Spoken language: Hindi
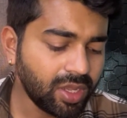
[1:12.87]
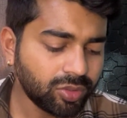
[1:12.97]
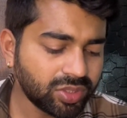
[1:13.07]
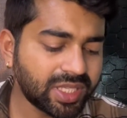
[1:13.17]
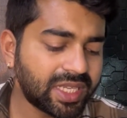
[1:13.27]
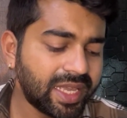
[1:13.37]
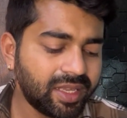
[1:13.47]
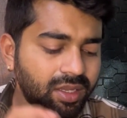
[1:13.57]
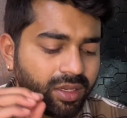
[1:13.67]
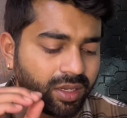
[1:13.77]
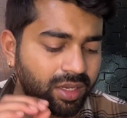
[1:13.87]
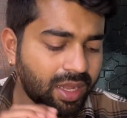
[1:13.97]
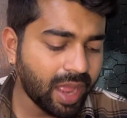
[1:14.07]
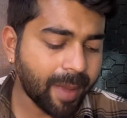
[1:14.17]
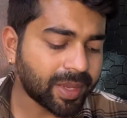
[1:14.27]
तो देखिए
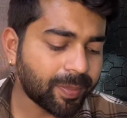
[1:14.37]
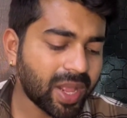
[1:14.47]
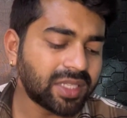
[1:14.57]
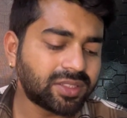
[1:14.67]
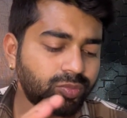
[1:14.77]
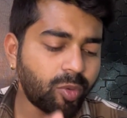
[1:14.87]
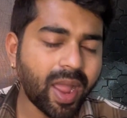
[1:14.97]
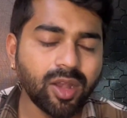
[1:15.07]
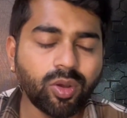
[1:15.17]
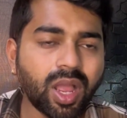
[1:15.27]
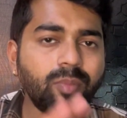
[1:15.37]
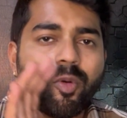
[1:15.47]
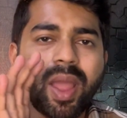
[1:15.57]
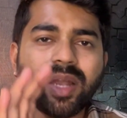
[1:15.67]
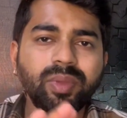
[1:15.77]
आपके पास मोबाइल होगा
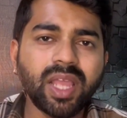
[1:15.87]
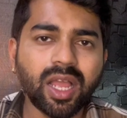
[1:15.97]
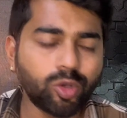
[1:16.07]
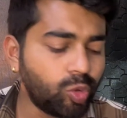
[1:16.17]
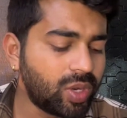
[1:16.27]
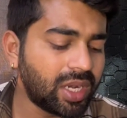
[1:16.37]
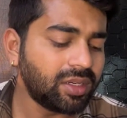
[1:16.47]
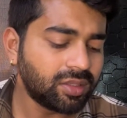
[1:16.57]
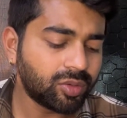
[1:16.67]
मोबाइल में यहाँ गूगल